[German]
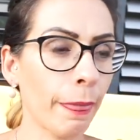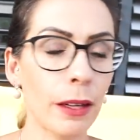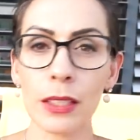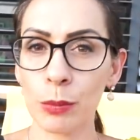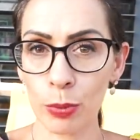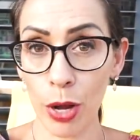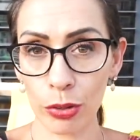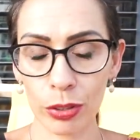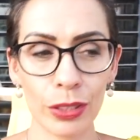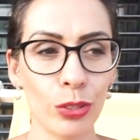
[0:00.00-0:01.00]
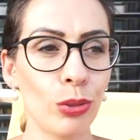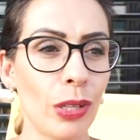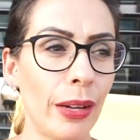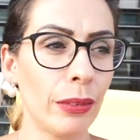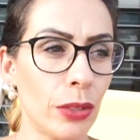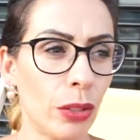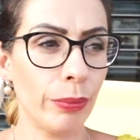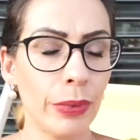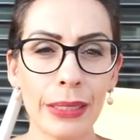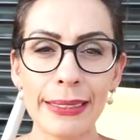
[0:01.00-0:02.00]
Das muss man auch noch dazu sagen. So
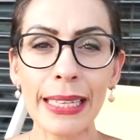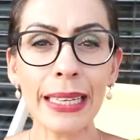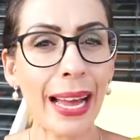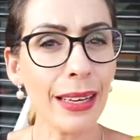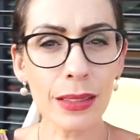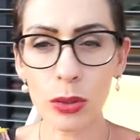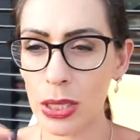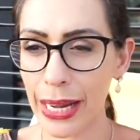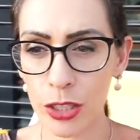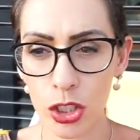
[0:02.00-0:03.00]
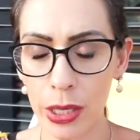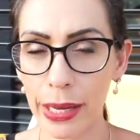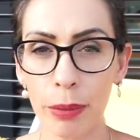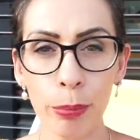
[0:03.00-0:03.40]
ging alles total schnell.